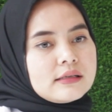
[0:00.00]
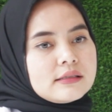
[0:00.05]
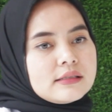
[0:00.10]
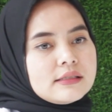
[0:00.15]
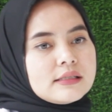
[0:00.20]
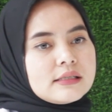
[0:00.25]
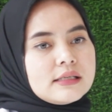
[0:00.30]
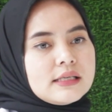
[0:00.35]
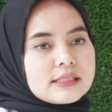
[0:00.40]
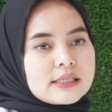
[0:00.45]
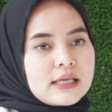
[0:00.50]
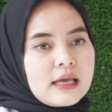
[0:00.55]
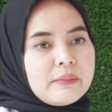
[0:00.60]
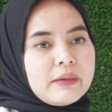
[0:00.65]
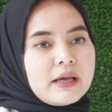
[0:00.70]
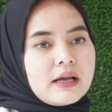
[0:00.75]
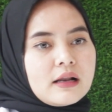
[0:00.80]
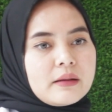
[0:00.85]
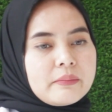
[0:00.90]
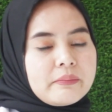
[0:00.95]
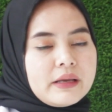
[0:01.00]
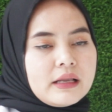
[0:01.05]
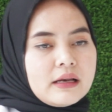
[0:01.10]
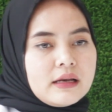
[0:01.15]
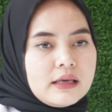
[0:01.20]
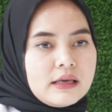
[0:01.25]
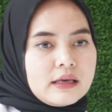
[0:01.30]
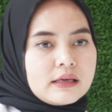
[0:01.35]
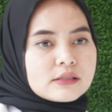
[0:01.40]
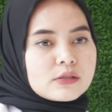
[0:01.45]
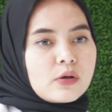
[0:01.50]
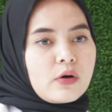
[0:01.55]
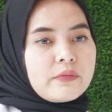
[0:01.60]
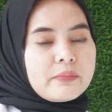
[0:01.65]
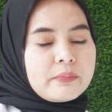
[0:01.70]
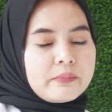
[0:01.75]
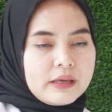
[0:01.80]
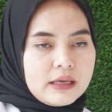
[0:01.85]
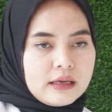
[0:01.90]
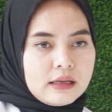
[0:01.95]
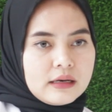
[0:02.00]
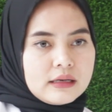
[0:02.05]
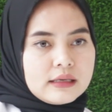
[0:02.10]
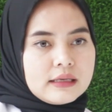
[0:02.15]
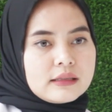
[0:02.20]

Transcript: jenis chemical peeling soft peel